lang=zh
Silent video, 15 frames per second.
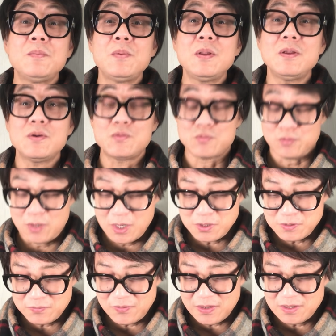个病呢，主要
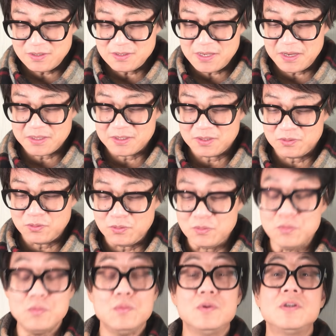是发生在这个
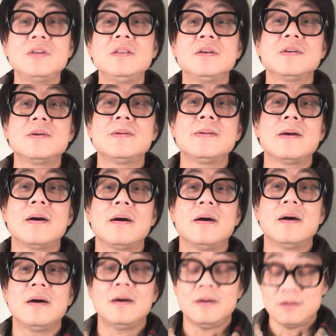女性的身
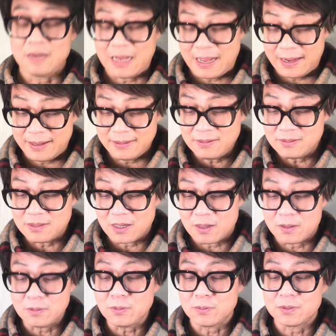上和孩子、
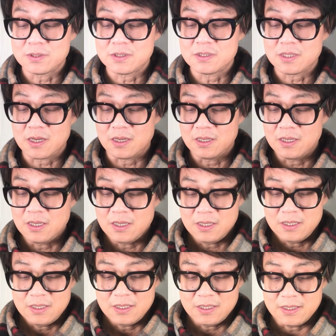儿童的身上
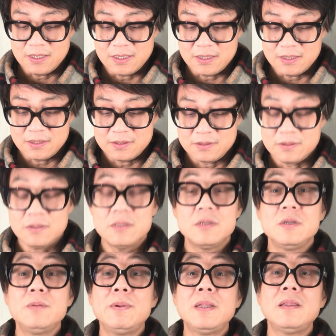啊，
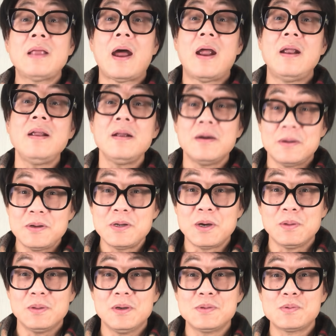一般男人很
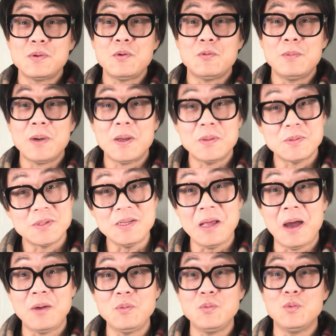少得。所以我们看到这
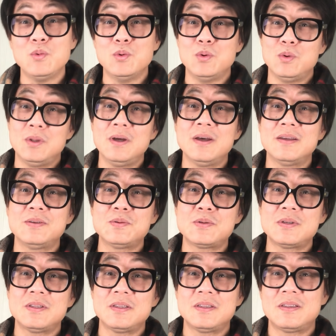两个女的，就
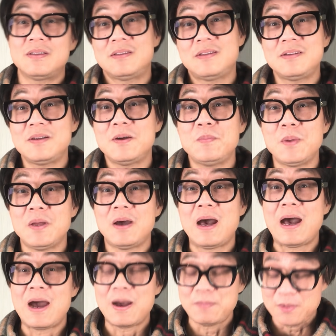是得这个病，
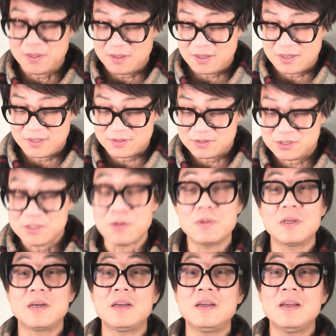哈哈病啊，
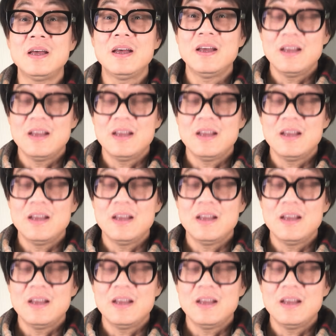笑得跟